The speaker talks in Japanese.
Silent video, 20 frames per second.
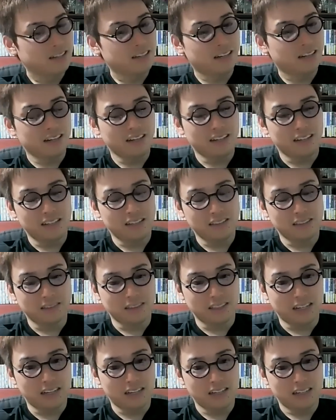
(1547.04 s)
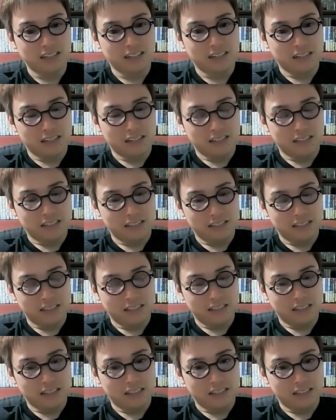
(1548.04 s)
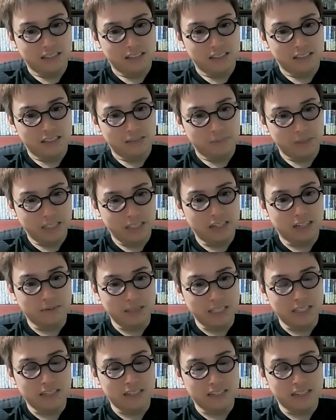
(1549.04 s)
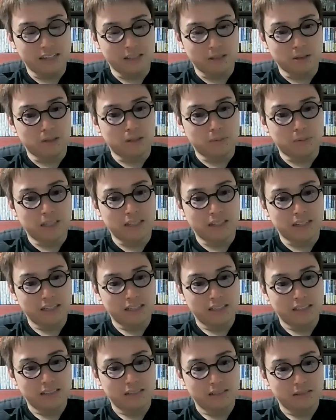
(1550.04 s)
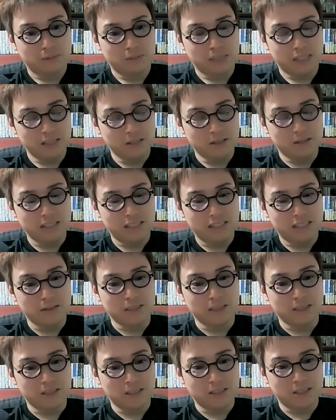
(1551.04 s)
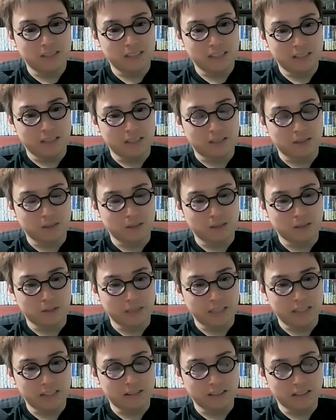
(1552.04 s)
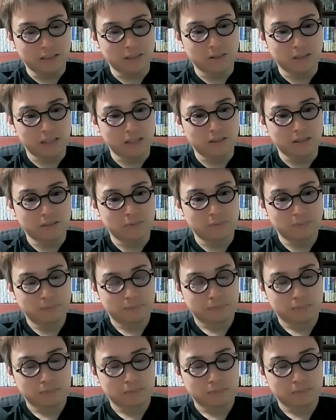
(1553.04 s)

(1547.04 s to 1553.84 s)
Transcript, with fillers: なかなかそんな、みんながみんなできるとは思わない。まあ要は一部の優秀な人はそういうこともできるでしょうけど。